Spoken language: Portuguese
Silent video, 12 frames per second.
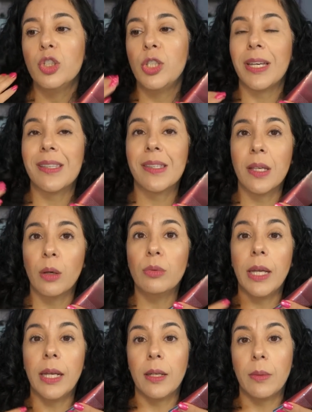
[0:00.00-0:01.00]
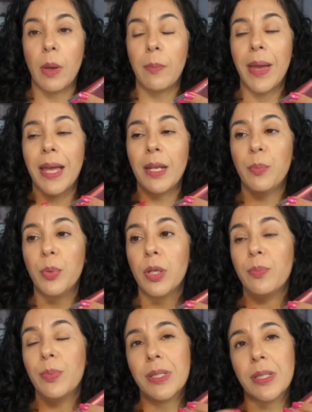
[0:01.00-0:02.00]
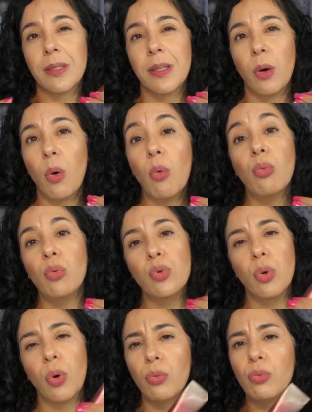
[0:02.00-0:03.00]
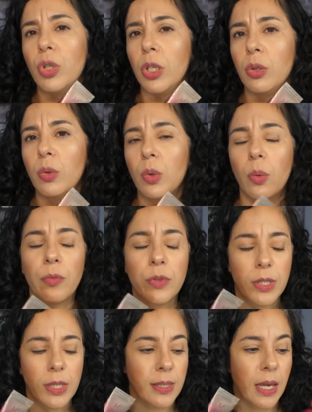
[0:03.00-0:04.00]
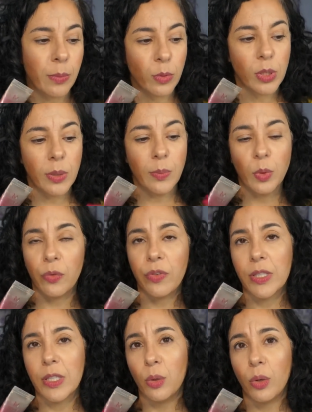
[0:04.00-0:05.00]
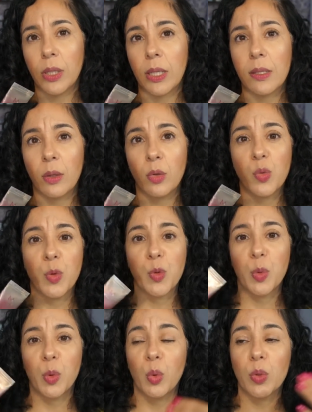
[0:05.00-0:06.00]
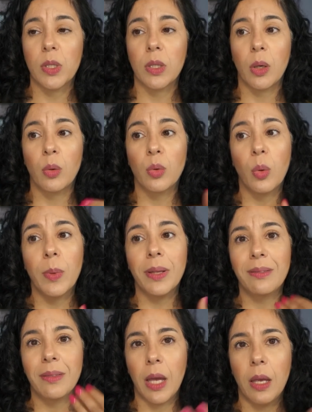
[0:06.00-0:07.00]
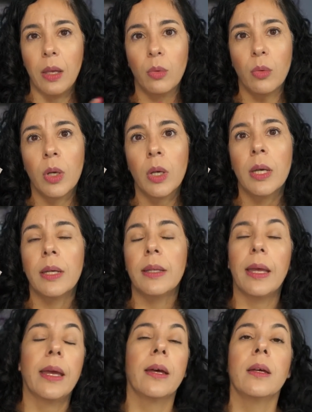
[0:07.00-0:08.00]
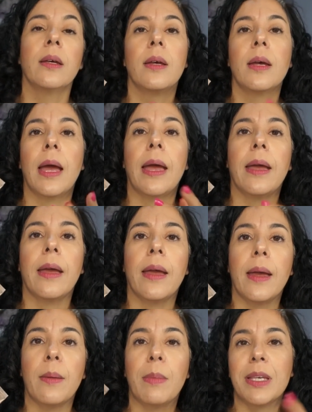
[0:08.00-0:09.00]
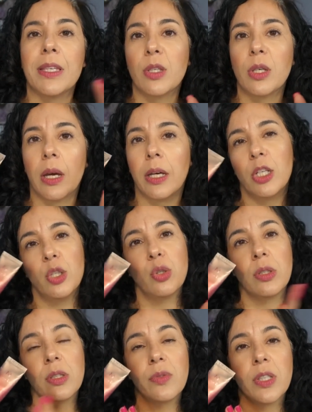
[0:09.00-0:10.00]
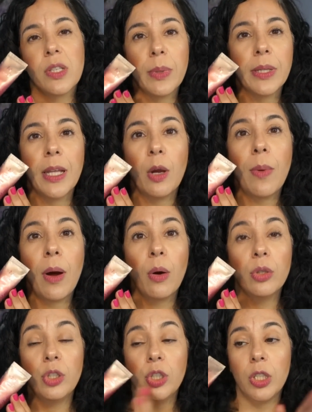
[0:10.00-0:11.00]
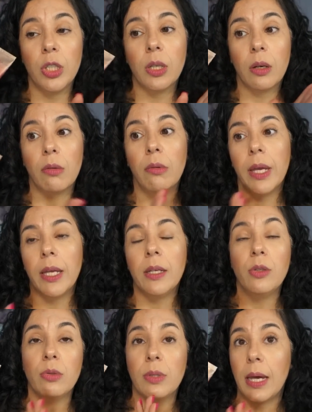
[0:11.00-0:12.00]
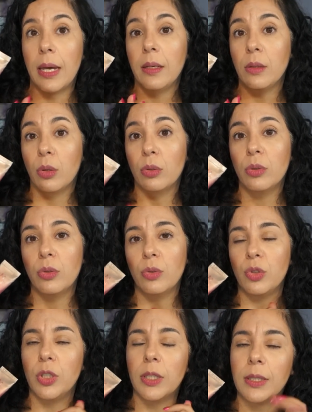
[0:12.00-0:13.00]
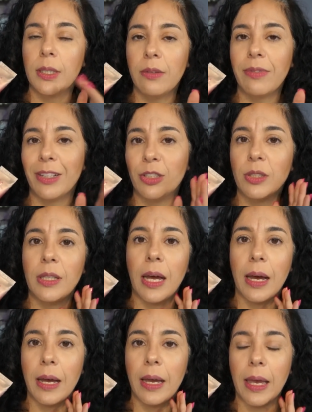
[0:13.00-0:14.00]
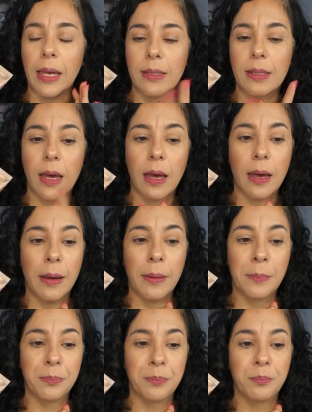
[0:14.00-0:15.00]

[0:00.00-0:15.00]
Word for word: de ação dele na minha pele, porque precisa ser com um uso contínuo. E como vocês sabem, eu sempre estou fazendo a rotação dos meus produtos, então eu não mantenho, né? É, mas acredito que se você manter uma rotina com ele, de usar ele todos os dias, ele vai te dar essa,